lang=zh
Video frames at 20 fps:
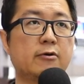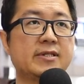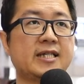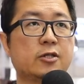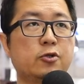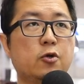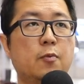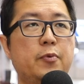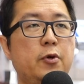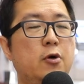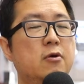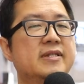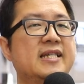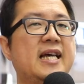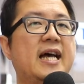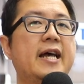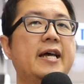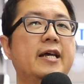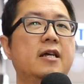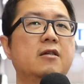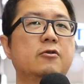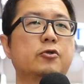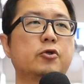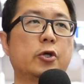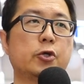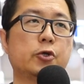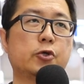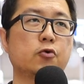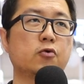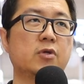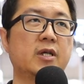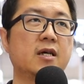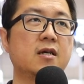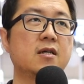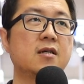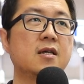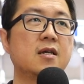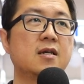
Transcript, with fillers: 我想就不用再赘述了。